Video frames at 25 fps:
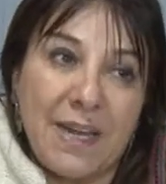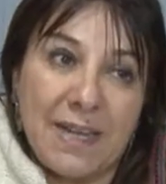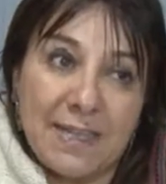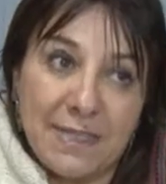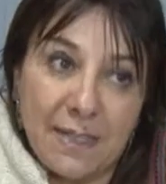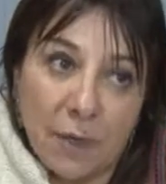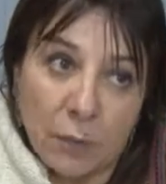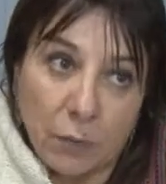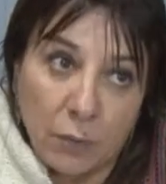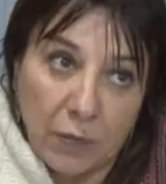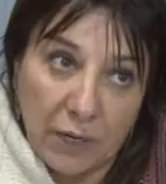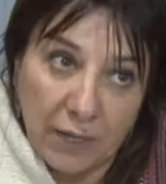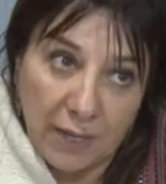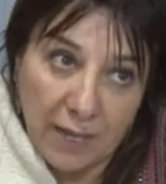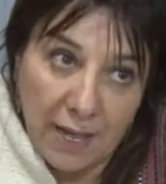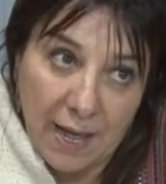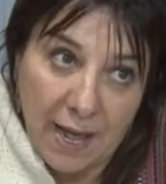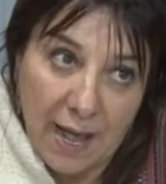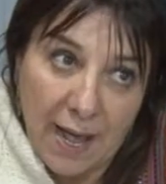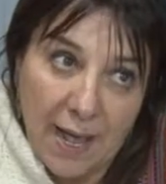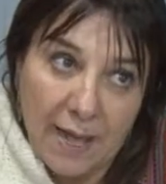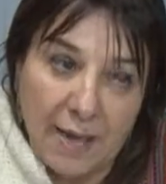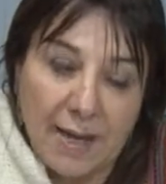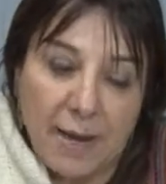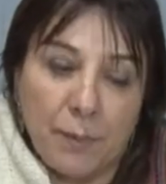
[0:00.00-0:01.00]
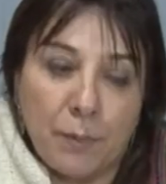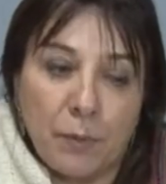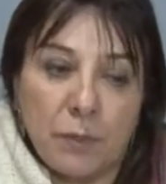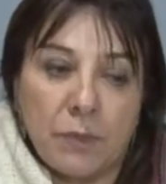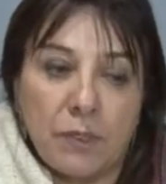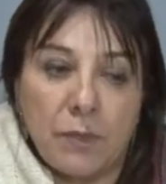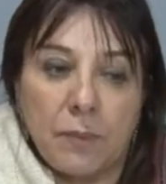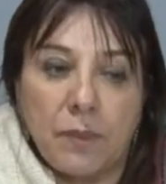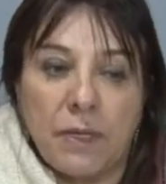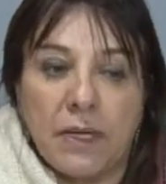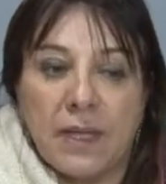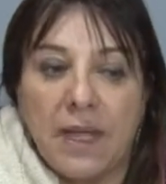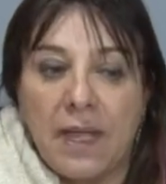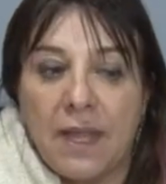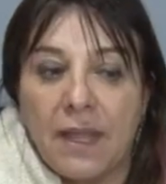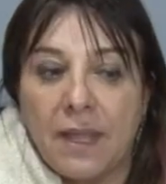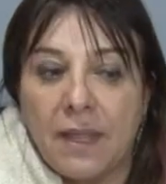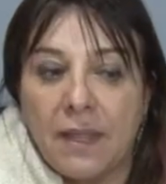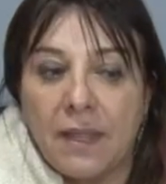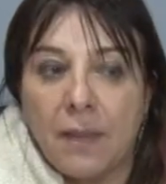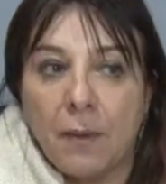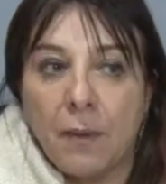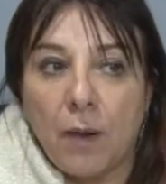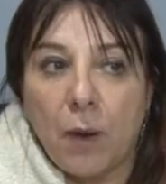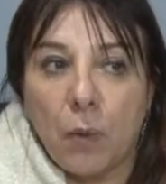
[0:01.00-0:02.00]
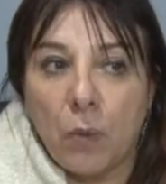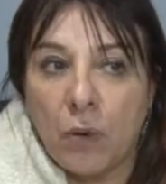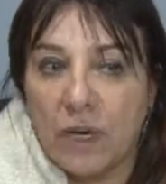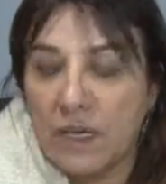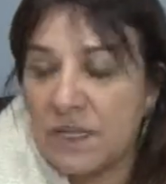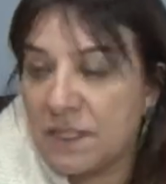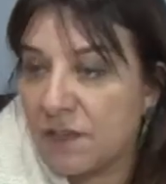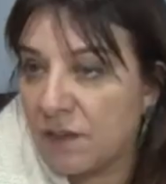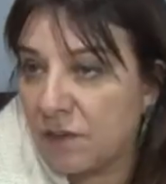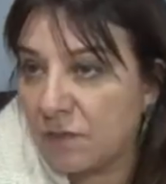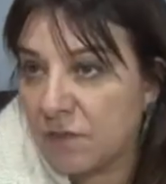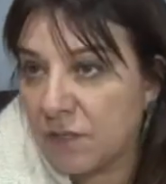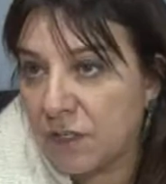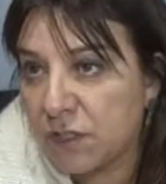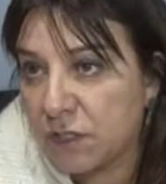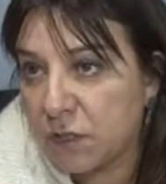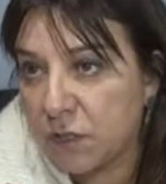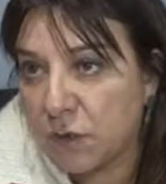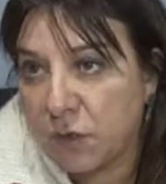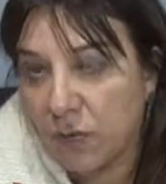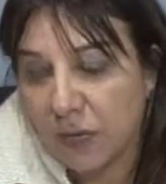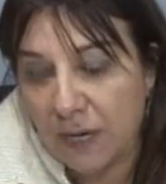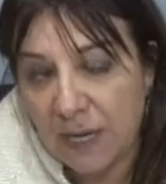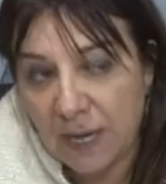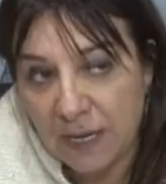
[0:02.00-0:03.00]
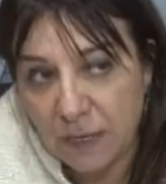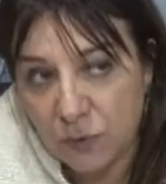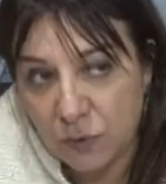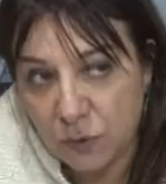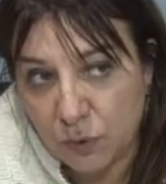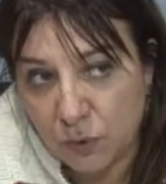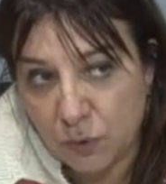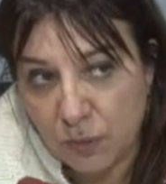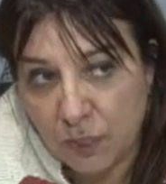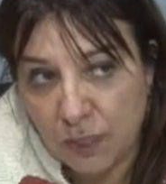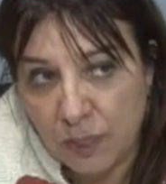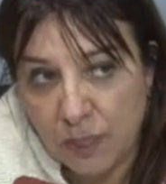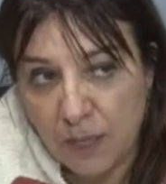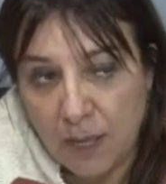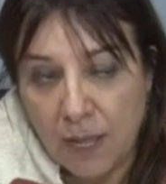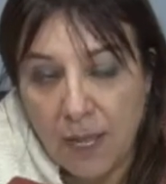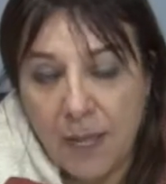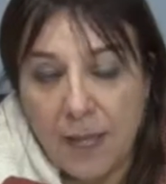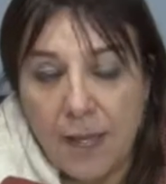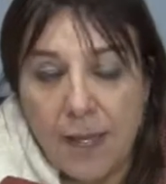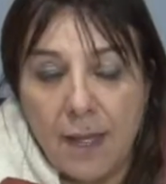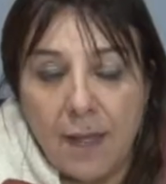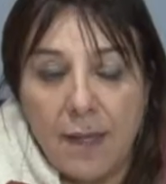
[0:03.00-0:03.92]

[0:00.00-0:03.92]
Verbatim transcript: de la seguridad y las posibilidades de evacuar ese edificio en caso de,